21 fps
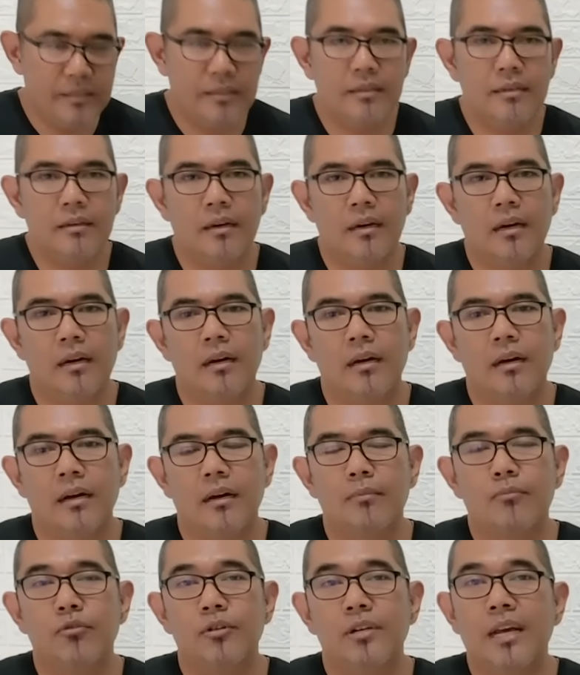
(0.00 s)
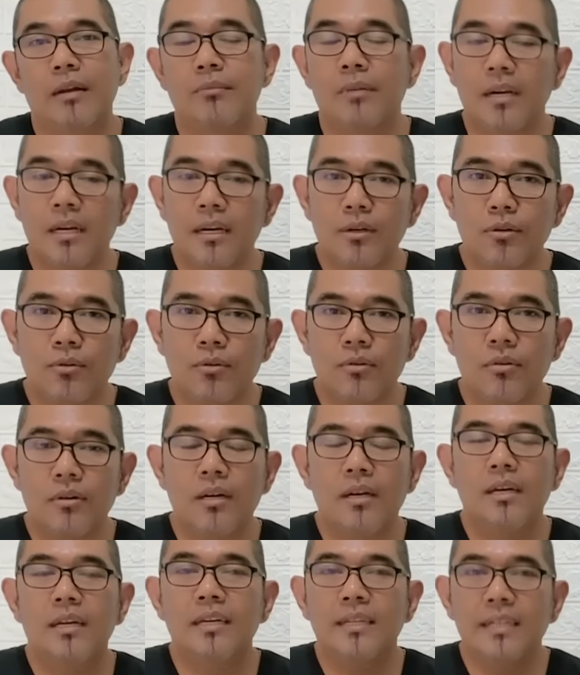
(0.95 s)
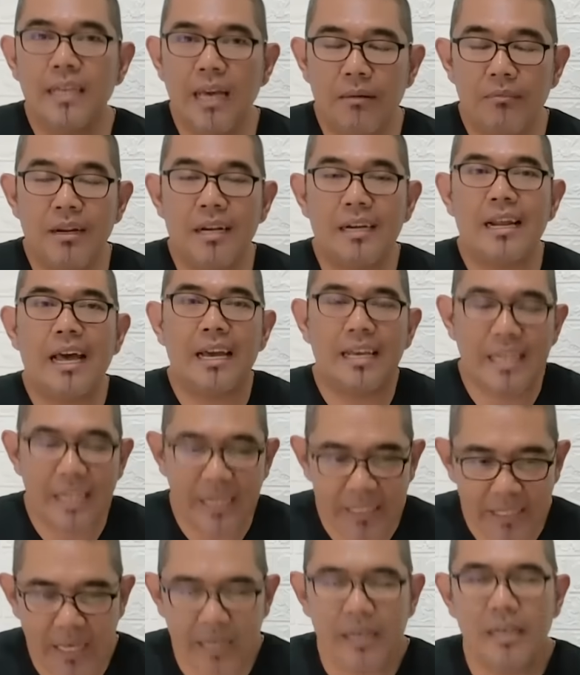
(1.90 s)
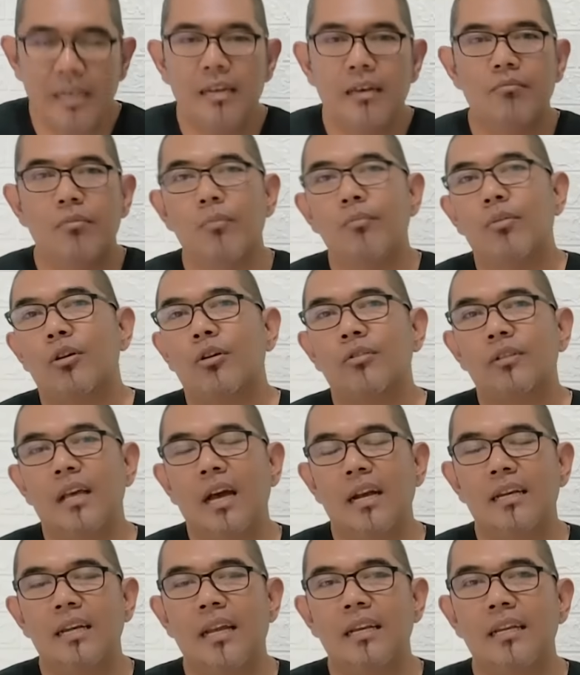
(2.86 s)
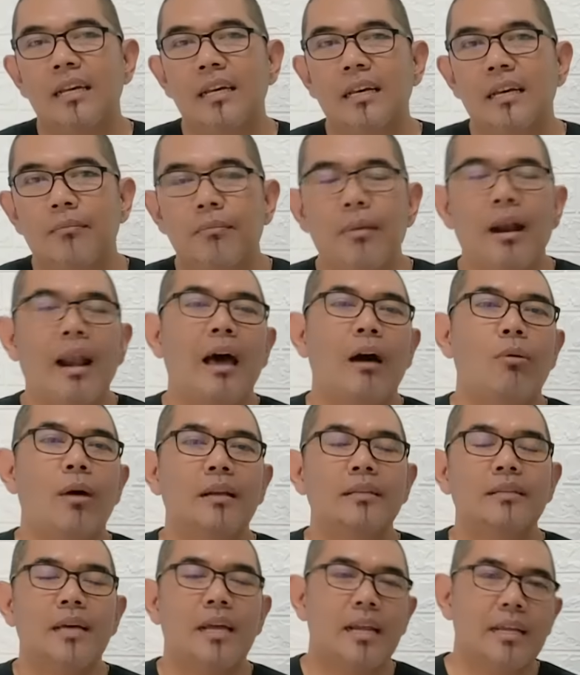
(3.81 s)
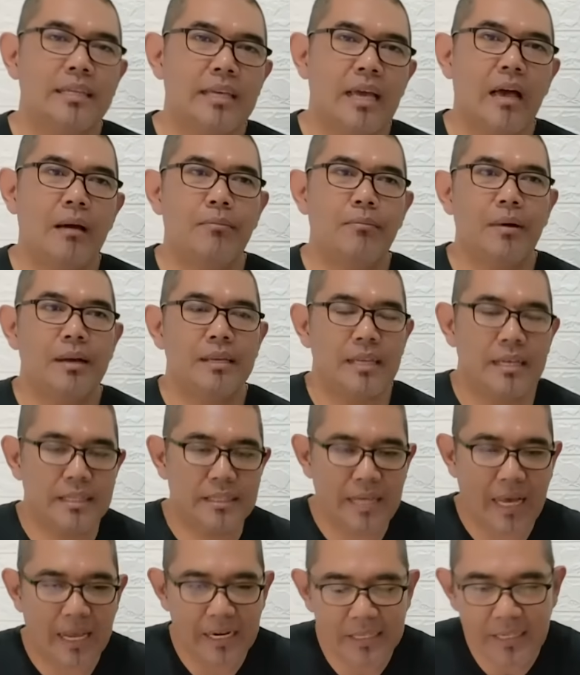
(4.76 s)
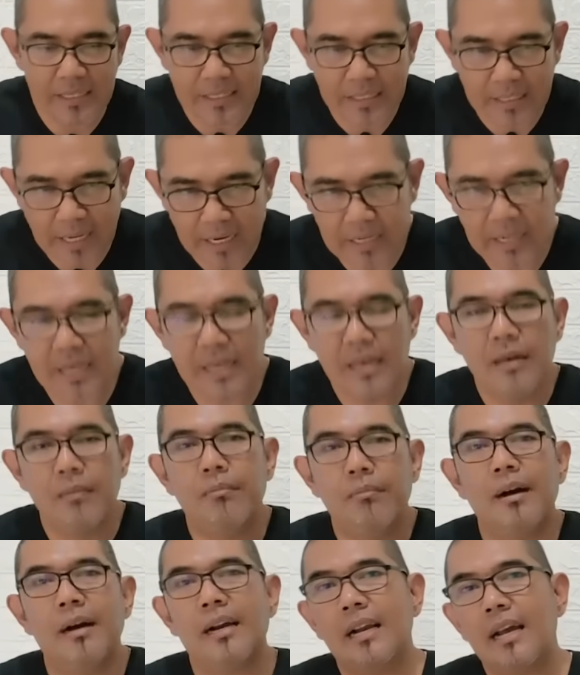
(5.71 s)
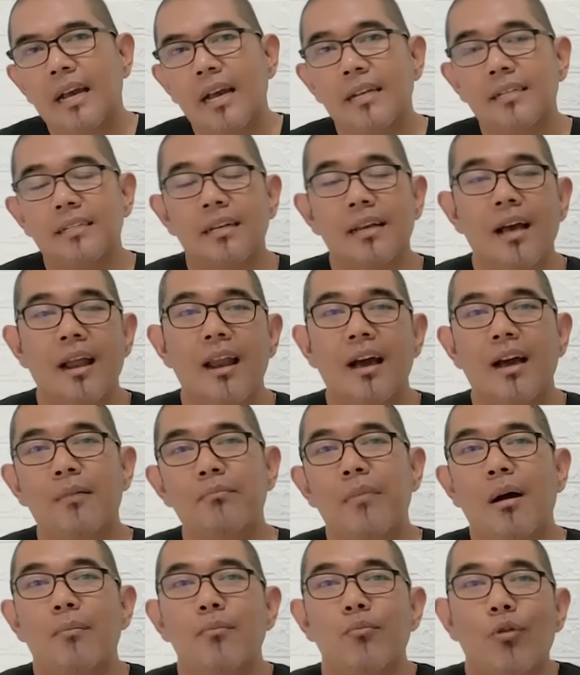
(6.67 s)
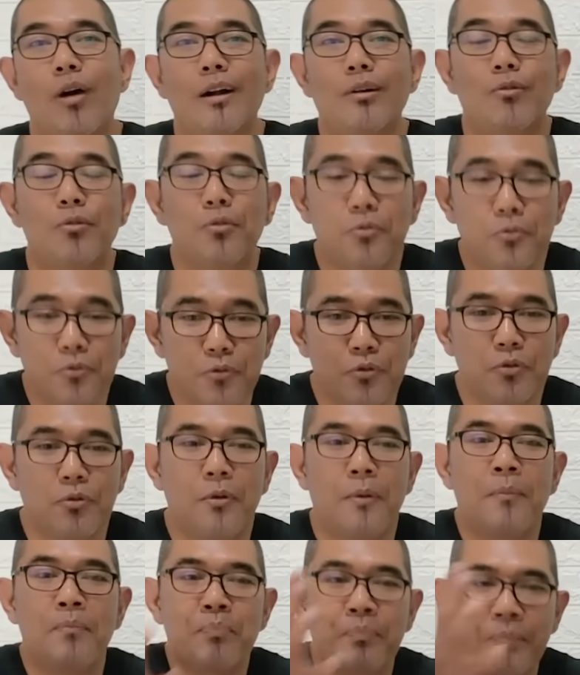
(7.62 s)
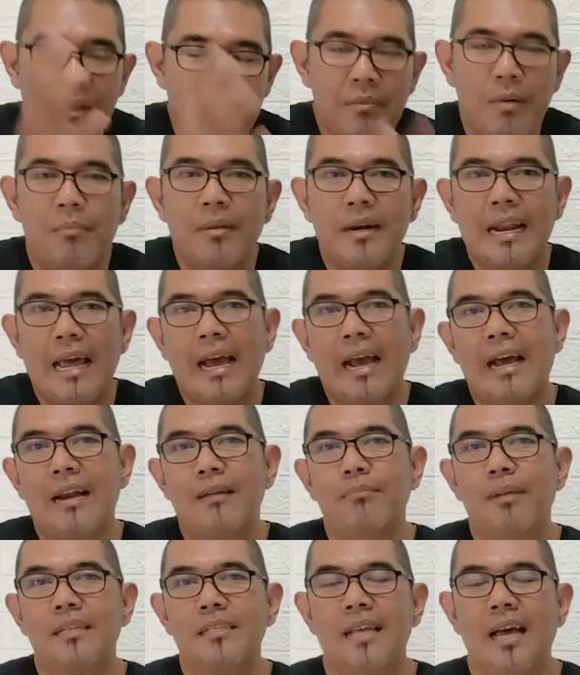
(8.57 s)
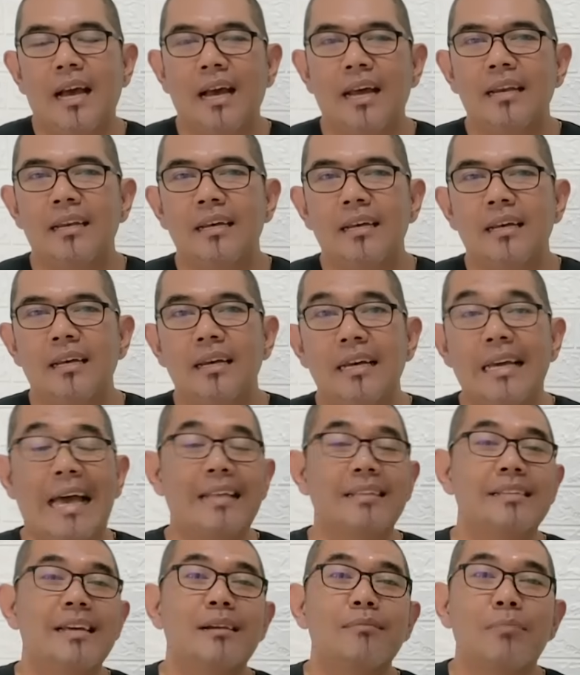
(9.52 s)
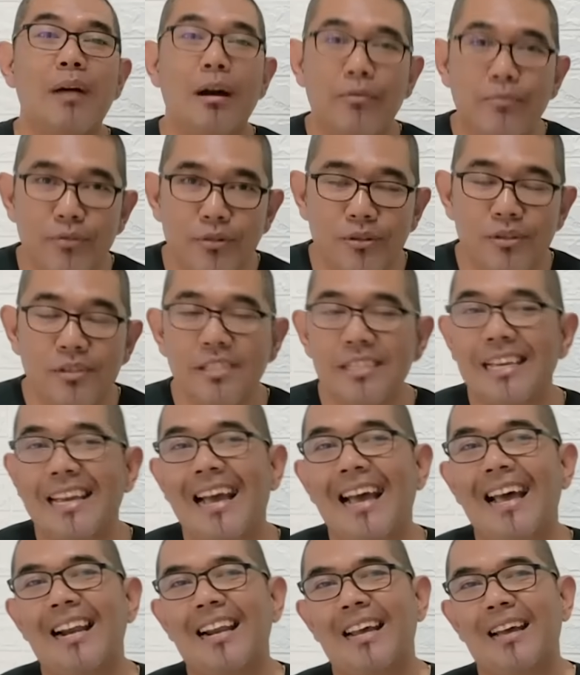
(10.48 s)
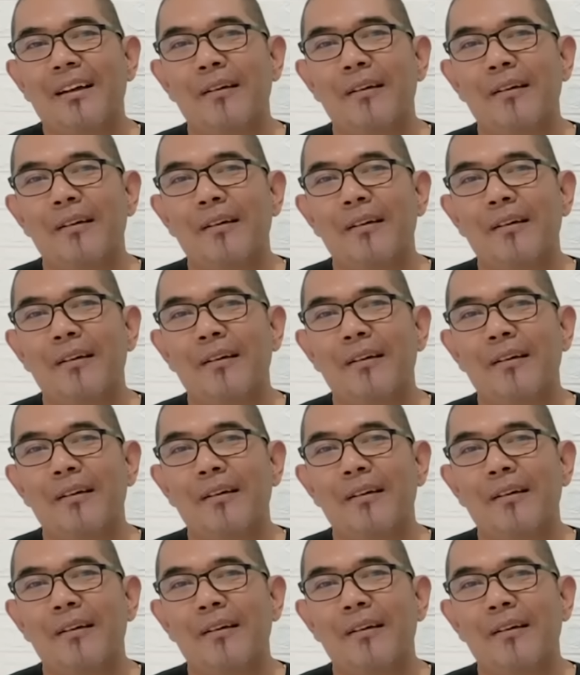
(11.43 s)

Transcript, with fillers: eh, kemudian merenung, diam, dan akhirnya memberontak dan melawan. Caranya apa ya? Caranya dengan mengerahkan segala kemampuan untuk memenangkan pasangan Ganjar Mahfud sekarang.